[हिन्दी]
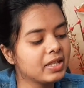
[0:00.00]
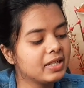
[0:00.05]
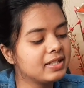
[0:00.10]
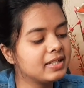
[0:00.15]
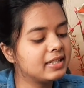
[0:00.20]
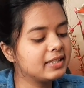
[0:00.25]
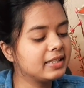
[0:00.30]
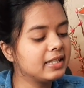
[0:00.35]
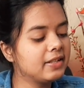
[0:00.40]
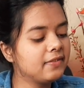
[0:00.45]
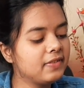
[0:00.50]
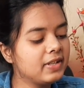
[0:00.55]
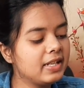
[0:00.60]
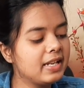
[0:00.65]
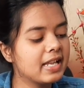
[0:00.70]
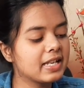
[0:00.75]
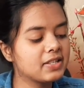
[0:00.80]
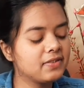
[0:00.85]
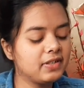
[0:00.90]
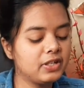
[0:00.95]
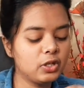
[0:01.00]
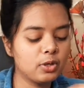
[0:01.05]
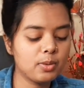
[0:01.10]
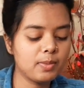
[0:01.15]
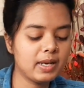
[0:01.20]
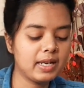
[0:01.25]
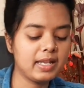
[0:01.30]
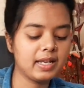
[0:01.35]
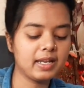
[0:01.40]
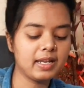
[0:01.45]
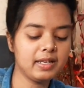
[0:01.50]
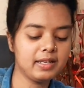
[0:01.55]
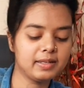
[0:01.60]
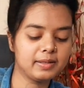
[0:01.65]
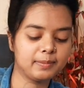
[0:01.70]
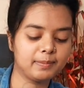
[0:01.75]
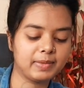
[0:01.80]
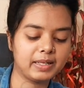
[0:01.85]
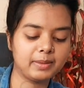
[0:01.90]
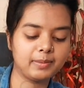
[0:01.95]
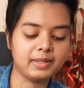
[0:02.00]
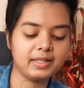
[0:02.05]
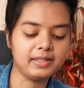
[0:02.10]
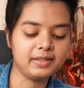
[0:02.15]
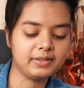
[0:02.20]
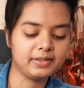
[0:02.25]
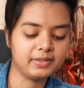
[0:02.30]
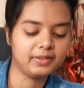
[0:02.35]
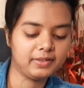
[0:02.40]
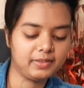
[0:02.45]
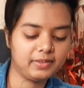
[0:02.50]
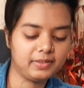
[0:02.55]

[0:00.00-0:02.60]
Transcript: चलते हैं फिर नेक्स्ट वीडियो में मिलेंगे बाय बाय